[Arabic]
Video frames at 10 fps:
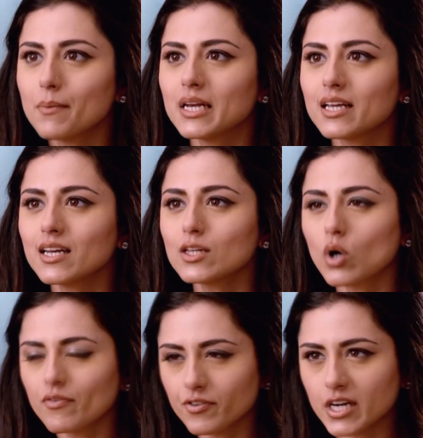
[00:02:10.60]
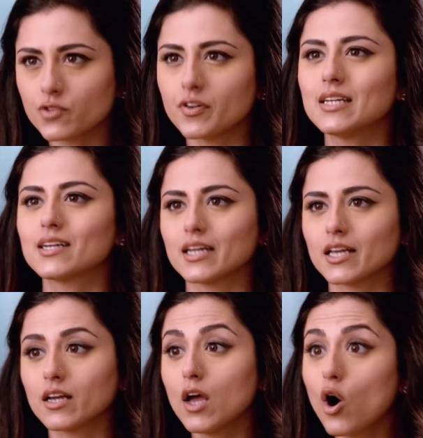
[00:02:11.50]
جو ومنه بتشم هوا
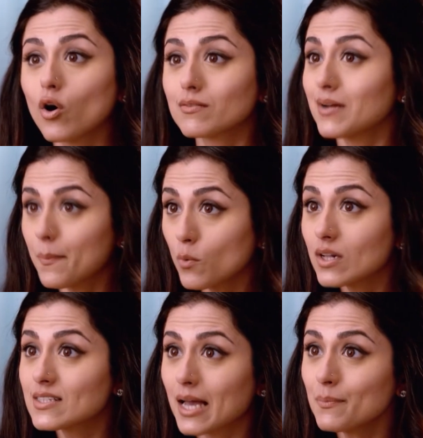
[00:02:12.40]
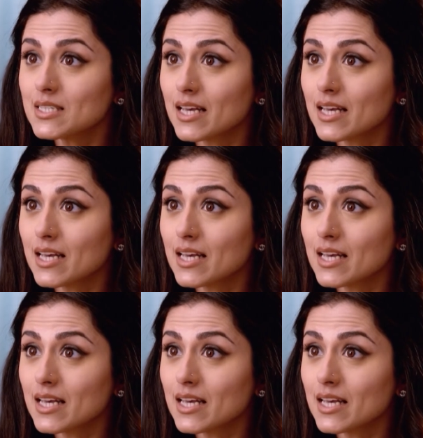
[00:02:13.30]
نظيف بما انه انت مريض